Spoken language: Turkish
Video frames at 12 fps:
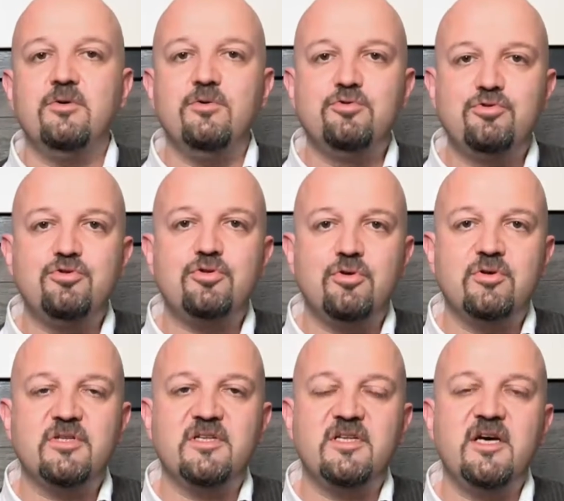Üçüncü
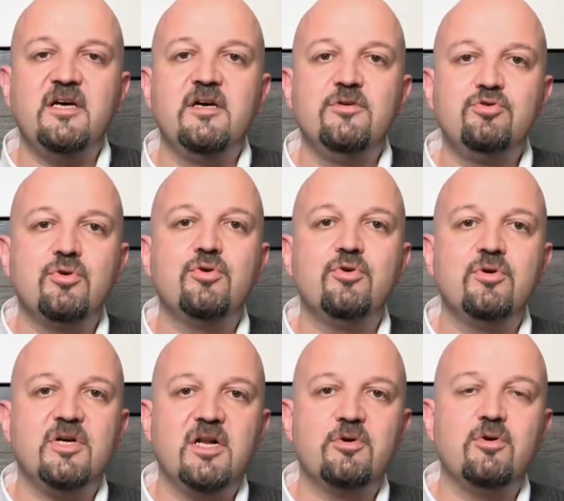noktada çok yoğun
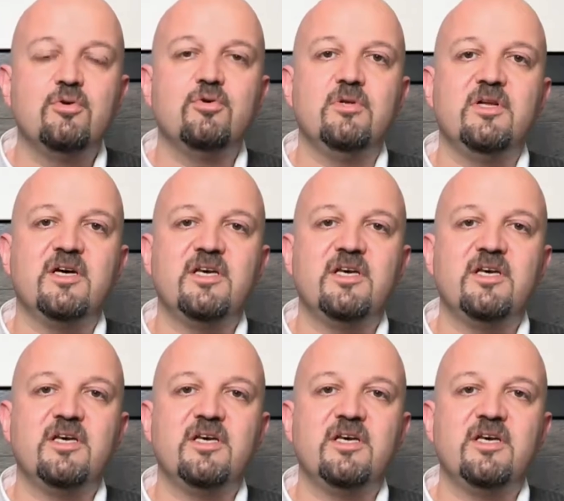alkol kullanan